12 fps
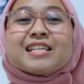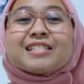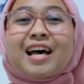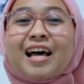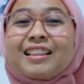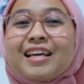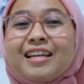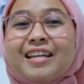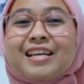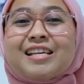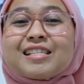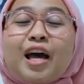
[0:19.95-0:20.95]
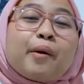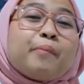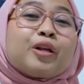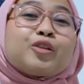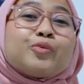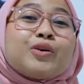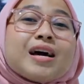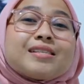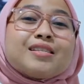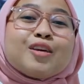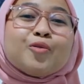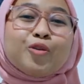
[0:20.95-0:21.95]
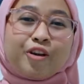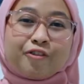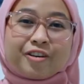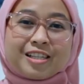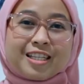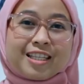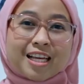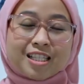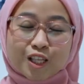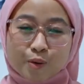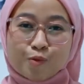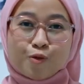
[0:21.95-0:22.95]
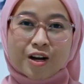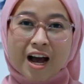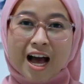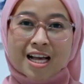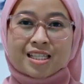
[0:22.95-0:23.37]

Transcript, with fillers: saat ini saya bertugas di Universitas Terbuka